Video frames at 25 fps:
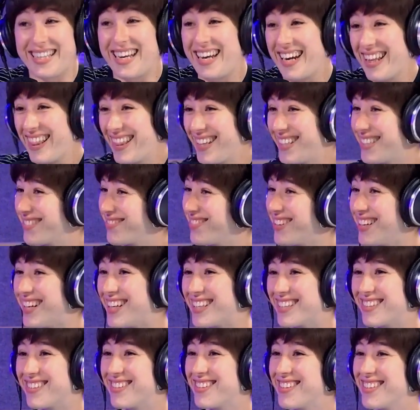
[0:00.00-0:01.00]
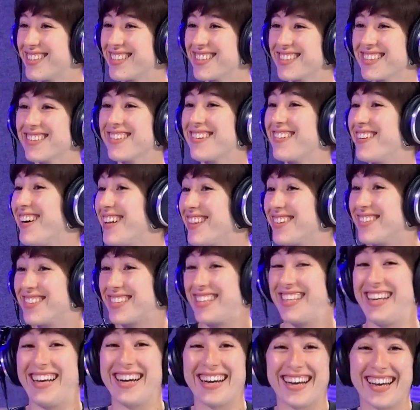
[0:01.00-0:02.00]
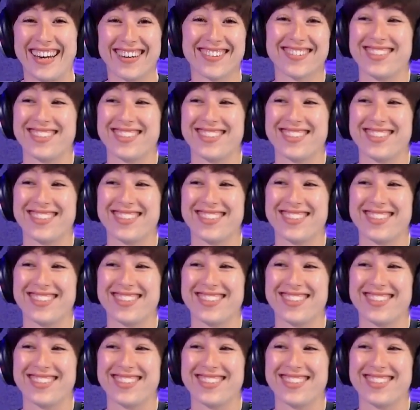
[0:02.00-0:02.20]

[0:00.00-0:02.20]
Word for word: tardes, buenas noches, cuando sea que